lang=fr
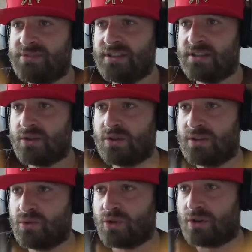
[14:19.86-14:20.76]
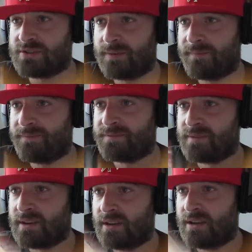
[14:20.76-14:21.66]
même si c'est des, coups de crosse.
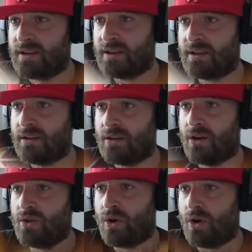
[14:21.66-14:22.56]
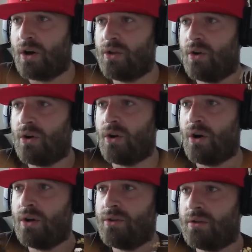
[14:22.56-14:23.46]
Oh non, oh non,
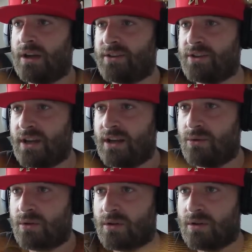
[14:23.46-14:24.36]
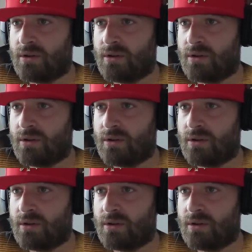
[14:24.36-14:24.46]
oh non. Attends, il y en a un là-haut.